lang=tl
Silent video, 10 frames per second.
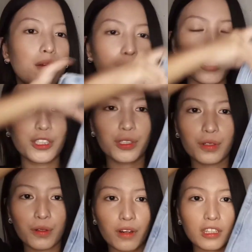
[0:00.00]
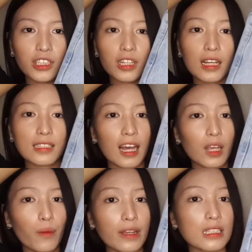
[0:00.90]
Medyo kuan siya guys,
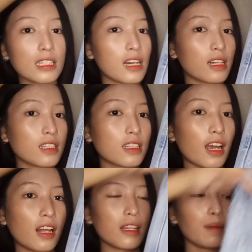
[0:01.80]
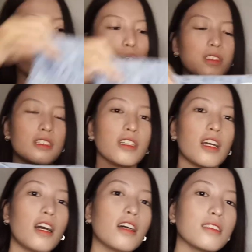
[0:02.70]
high waist iyang style tapos
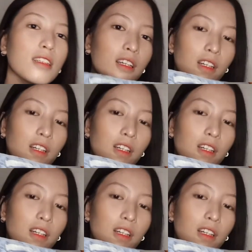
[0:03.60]
iyang